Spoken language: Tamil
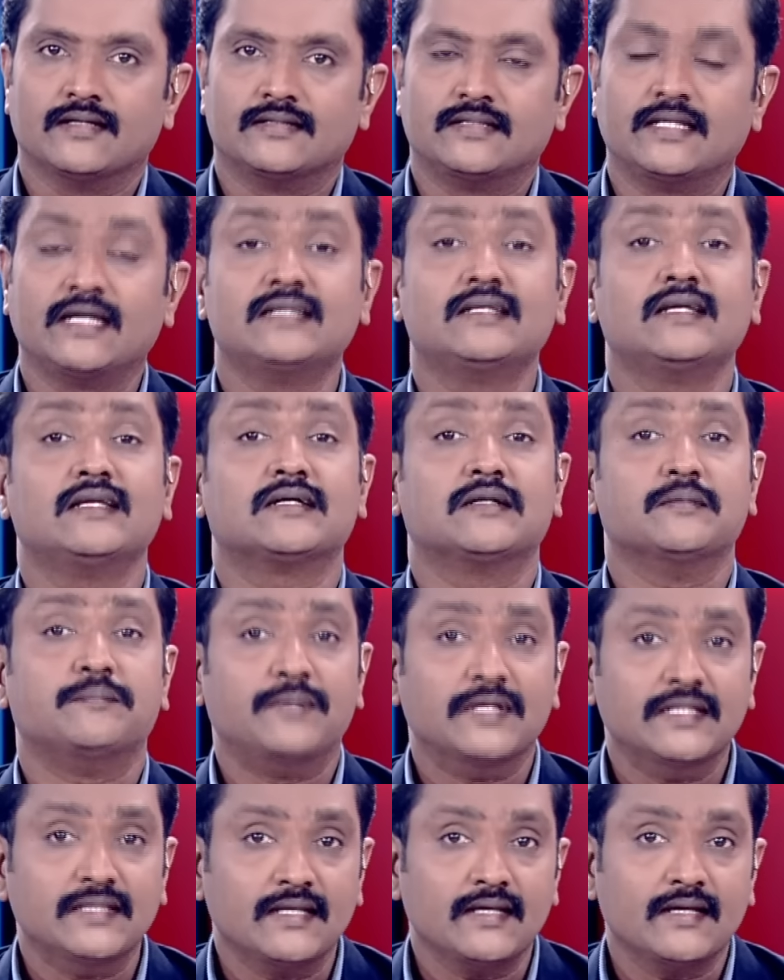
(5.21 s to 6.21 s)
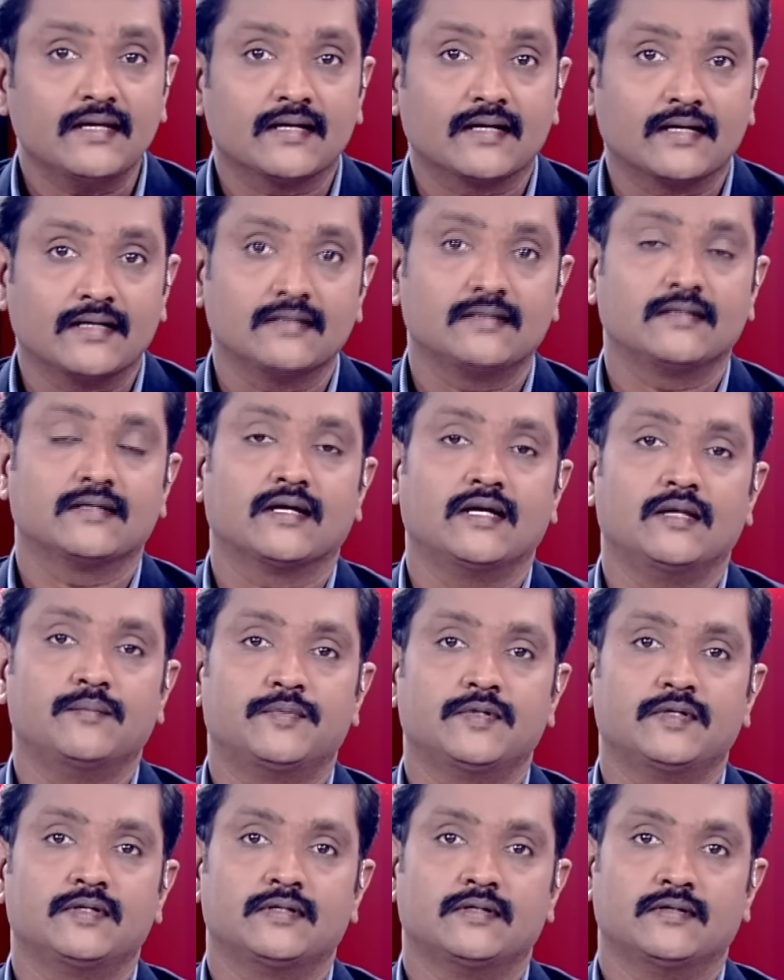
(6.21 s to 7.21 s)
தேர்தலுக்கு பிந்தைய கருத்து
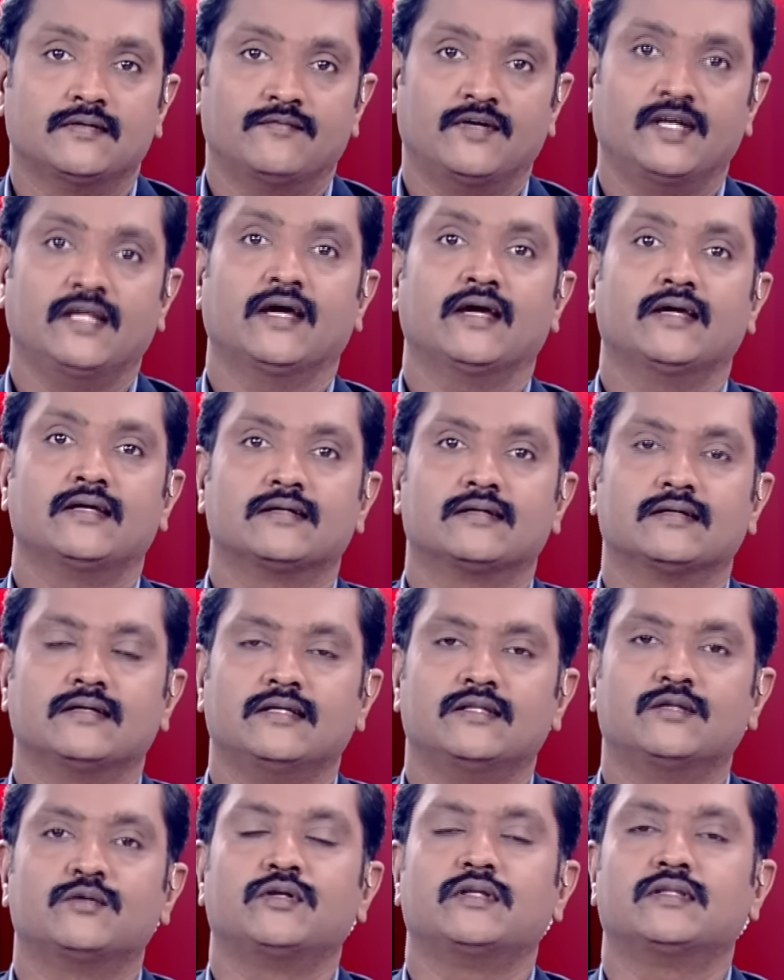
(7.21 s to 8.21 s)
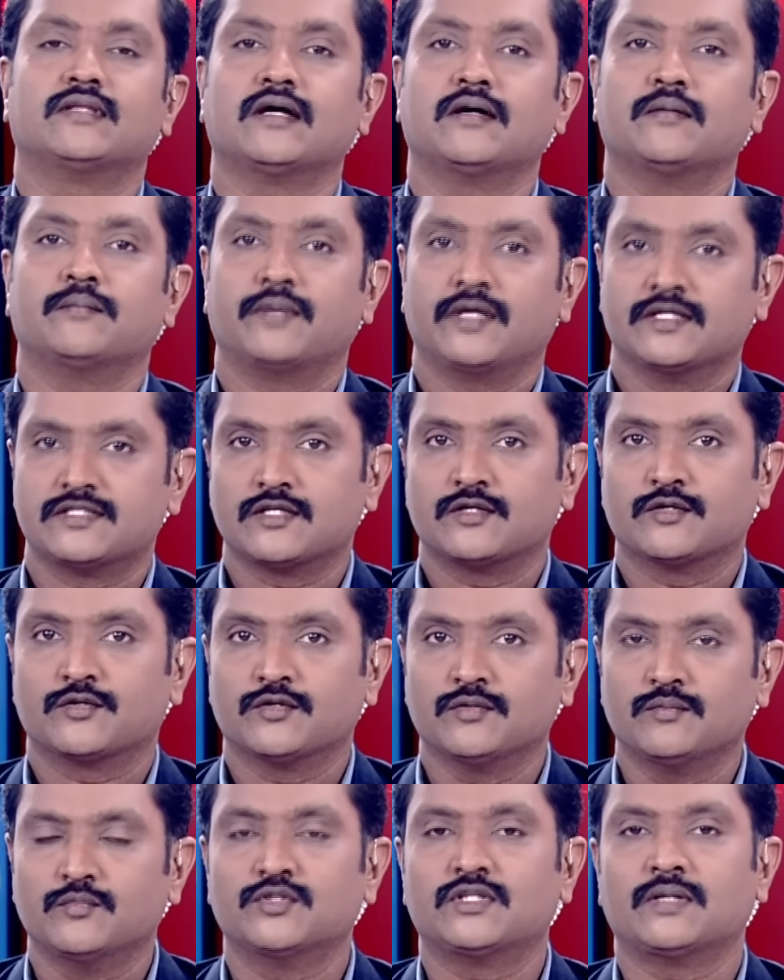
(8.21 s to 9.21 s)
கணிப்பு வெளியாகிருக்கு இது குறித்தான் பேச
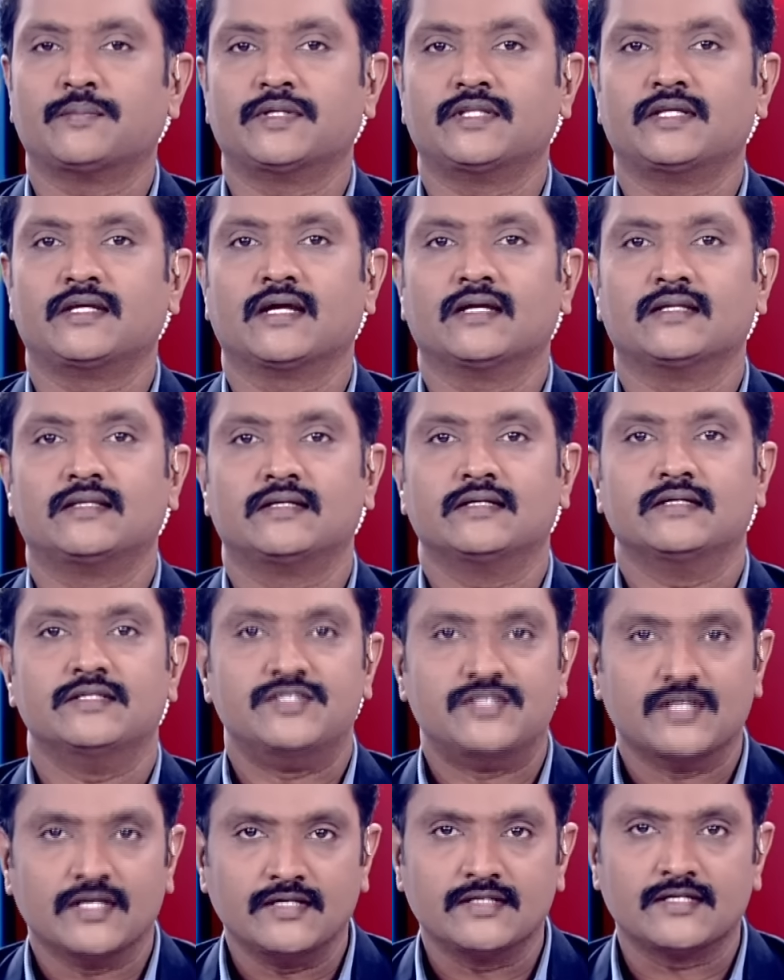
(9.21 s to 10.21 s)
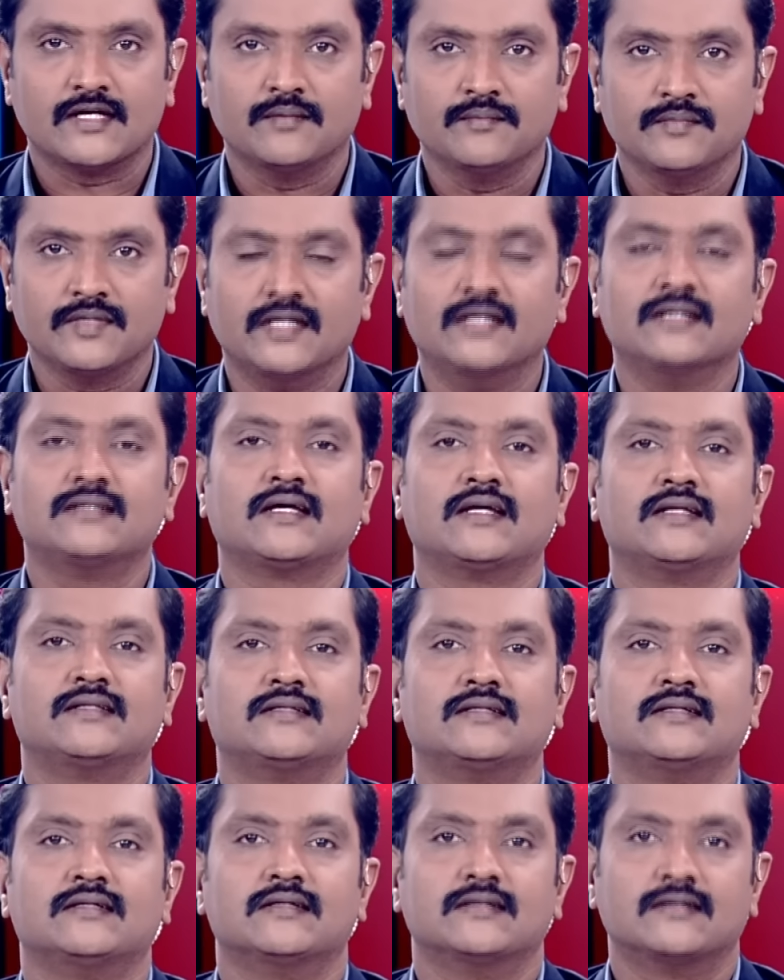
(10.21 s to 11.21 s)
இருக்கிறோம் மூத்த பத்திரிகையாளர் திரு ஜென்ராம் எழுத்தாளர்
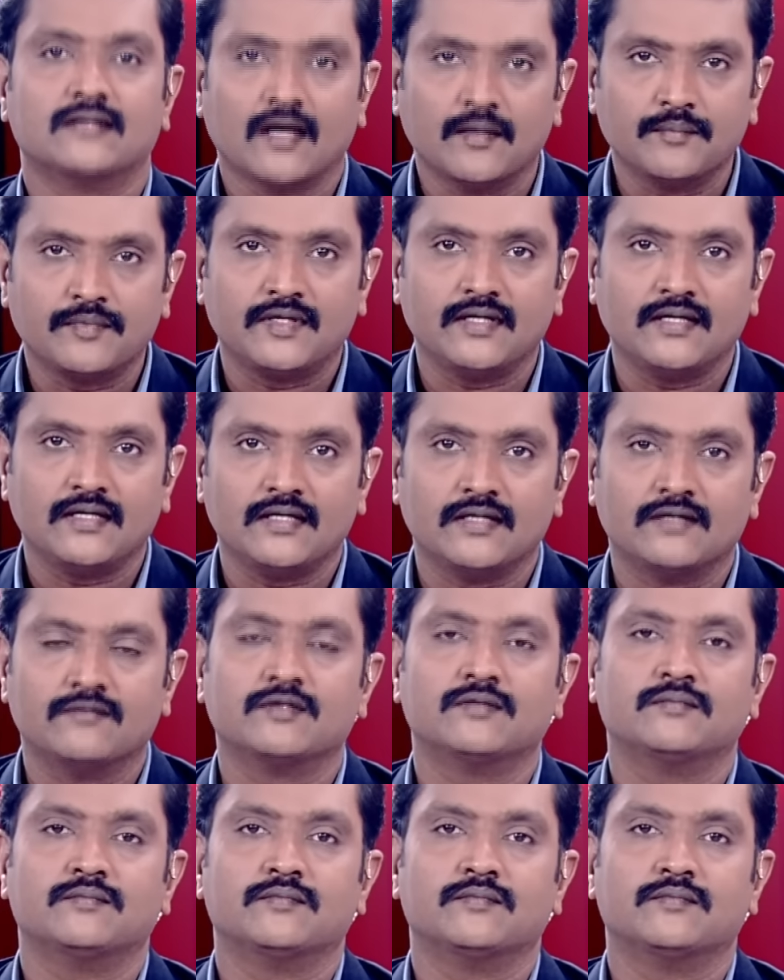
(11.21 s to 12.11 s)
திரு ராம்கி இருவரும்